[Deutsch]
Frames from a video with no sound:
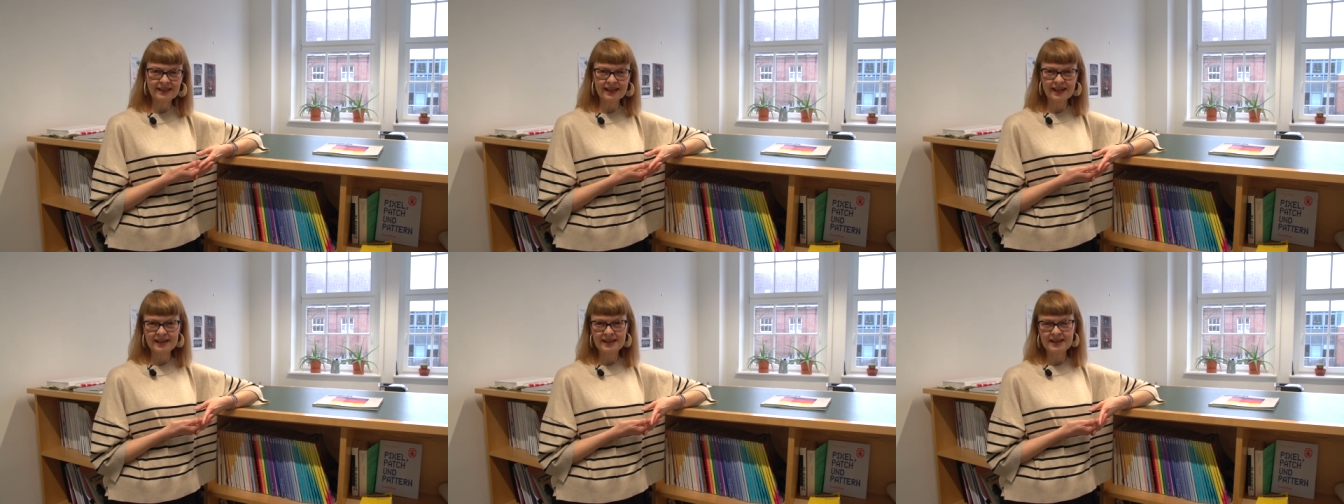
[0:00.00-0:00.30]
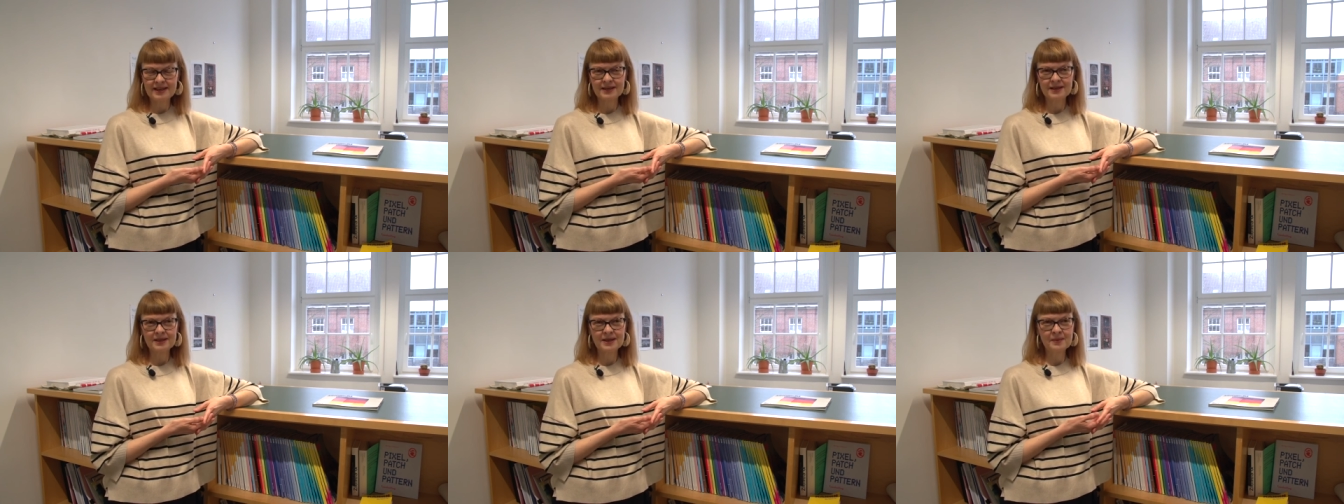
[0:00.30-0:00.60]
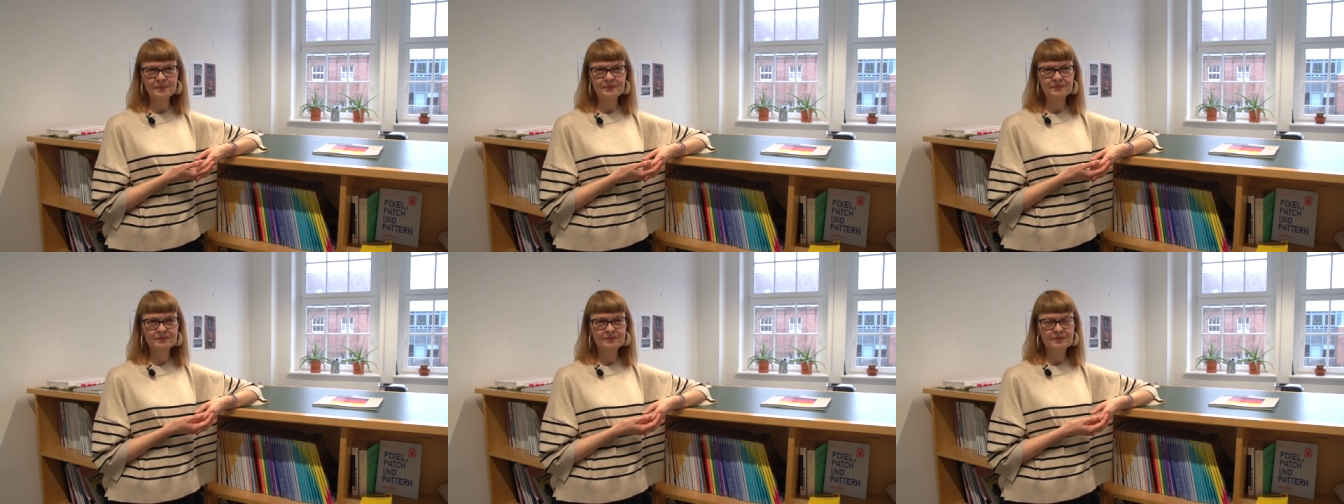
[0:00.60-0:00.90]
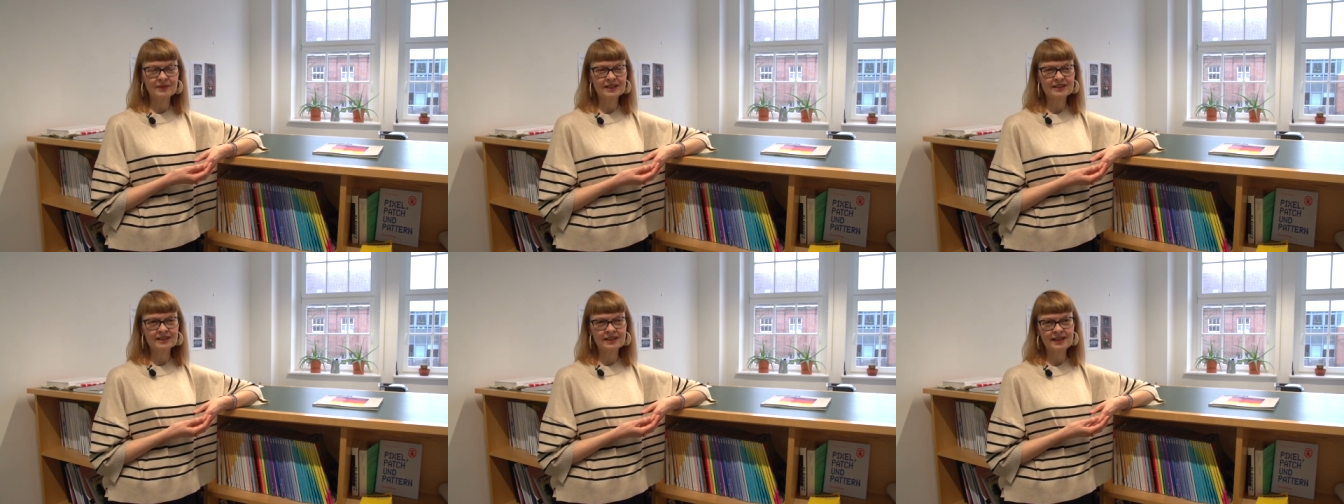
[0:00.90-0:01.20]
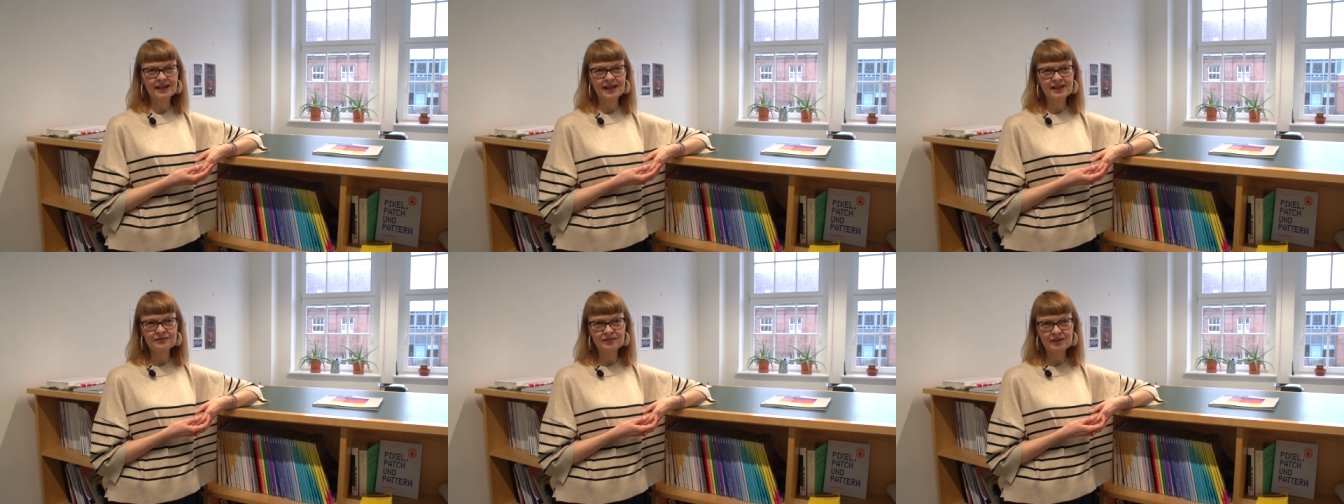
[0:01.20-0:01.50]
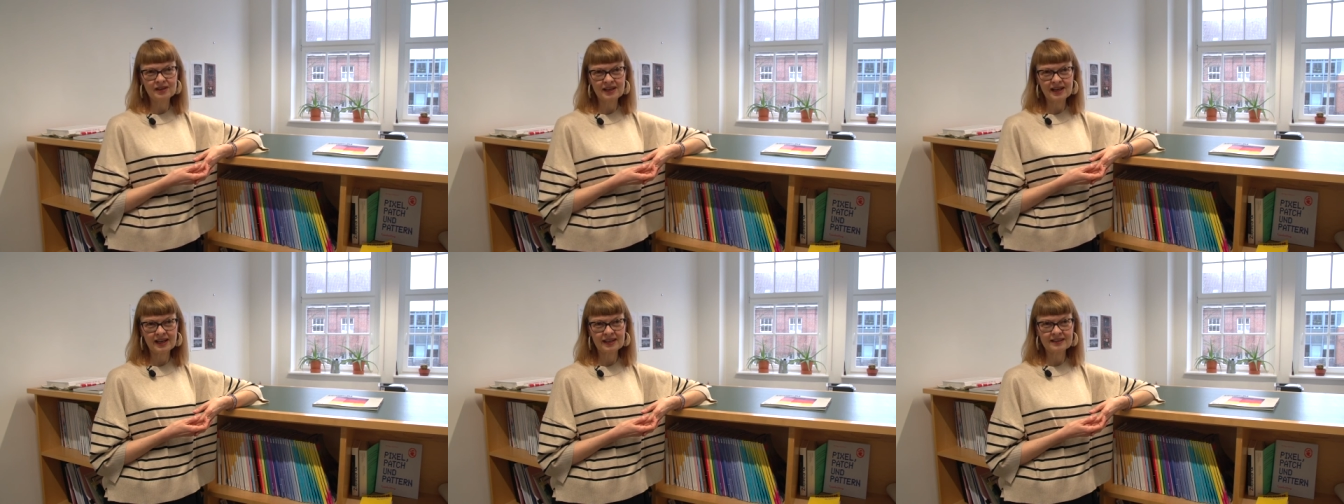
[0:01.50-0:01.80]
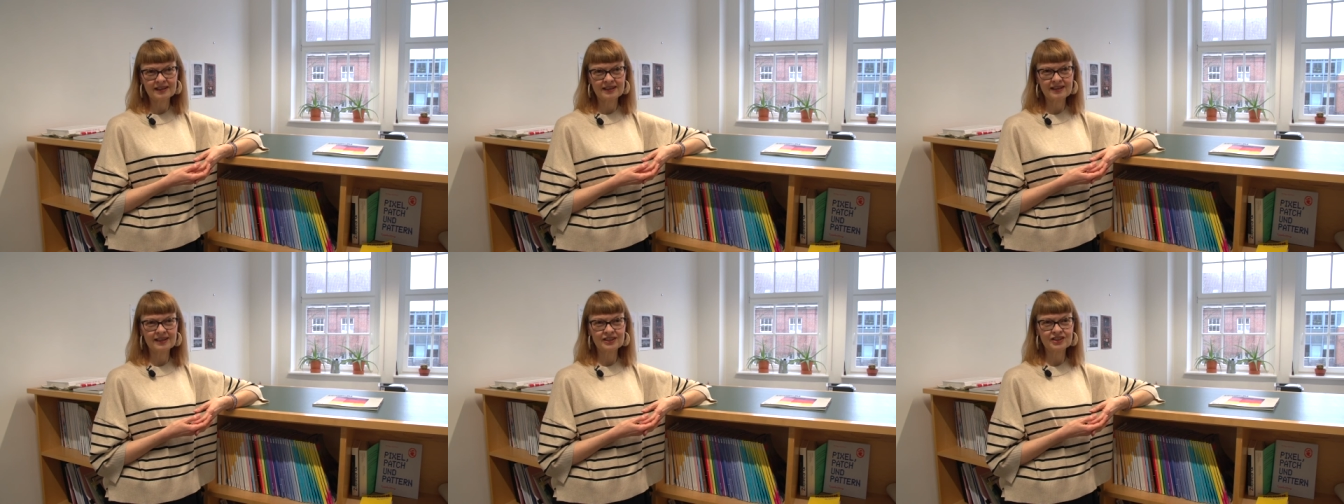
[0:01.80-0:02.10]
der hier im
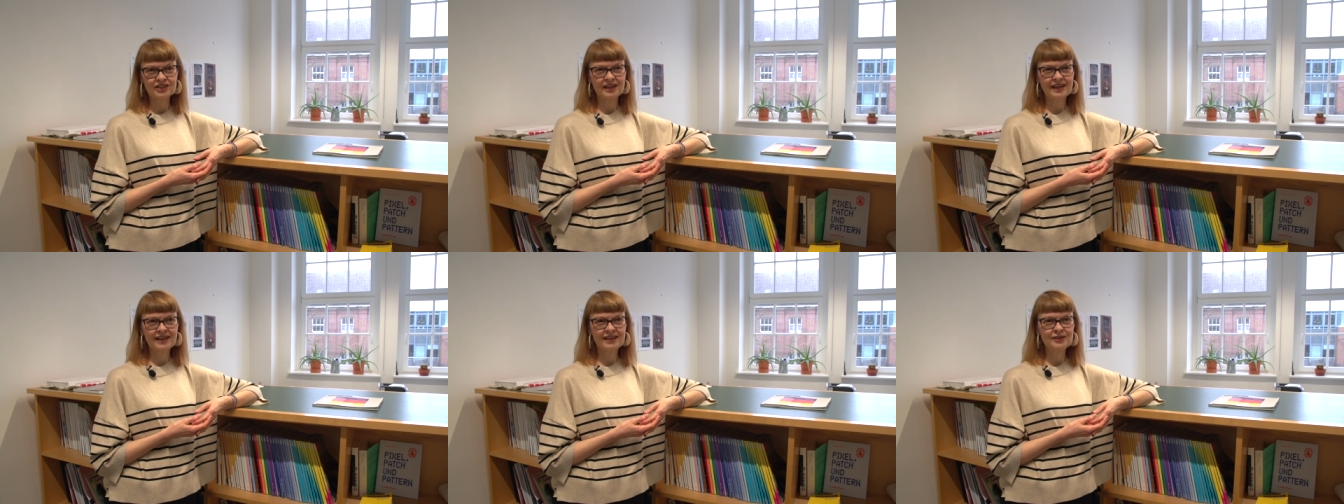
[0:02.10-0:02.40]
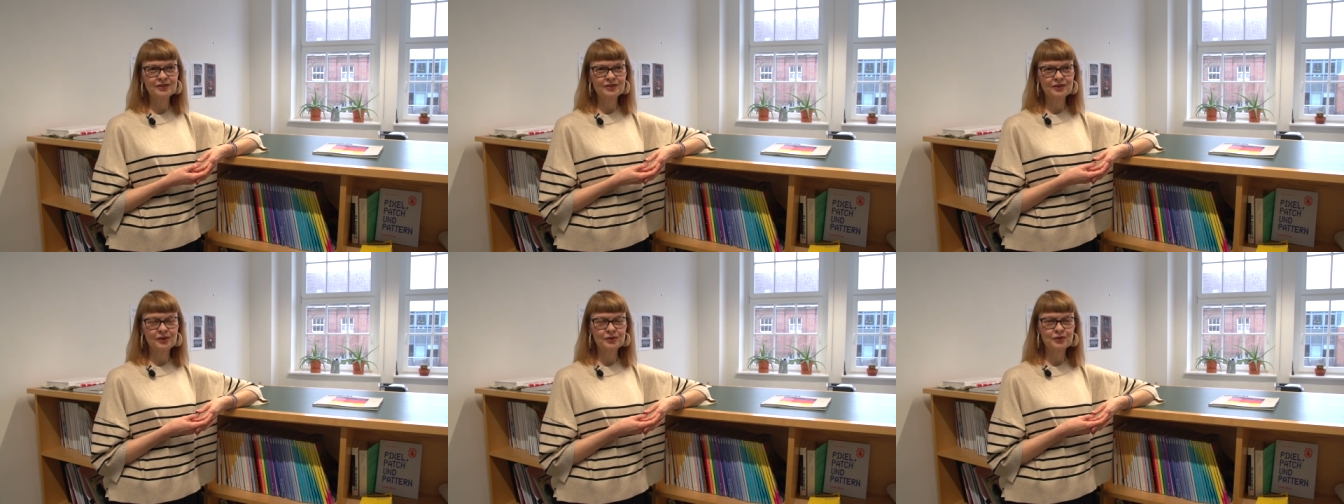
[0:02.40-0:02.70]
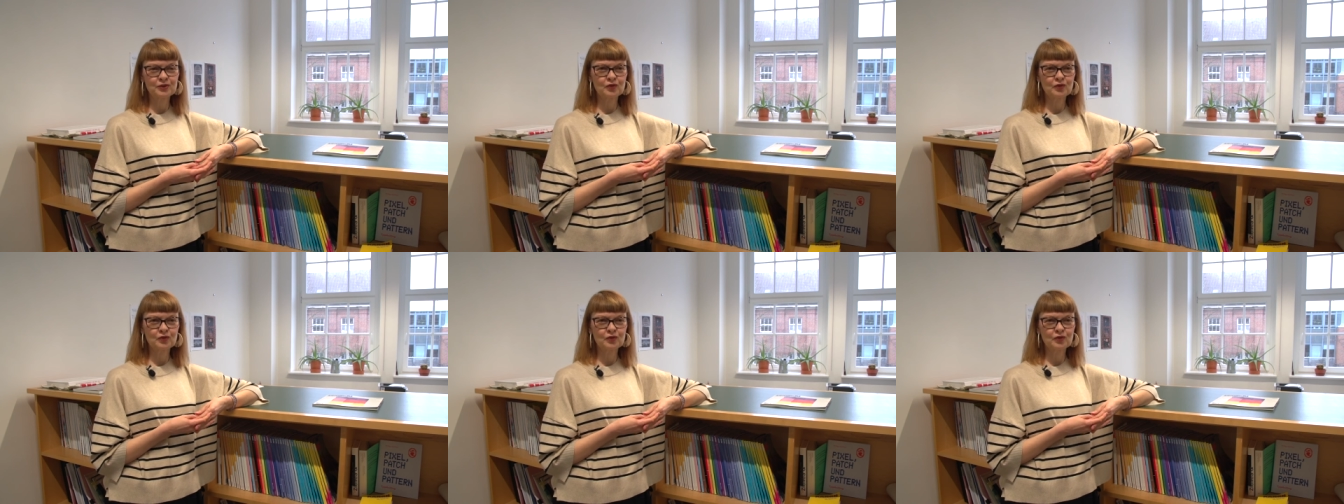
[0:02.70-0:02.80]
Materialverlag dann erscheinen soll,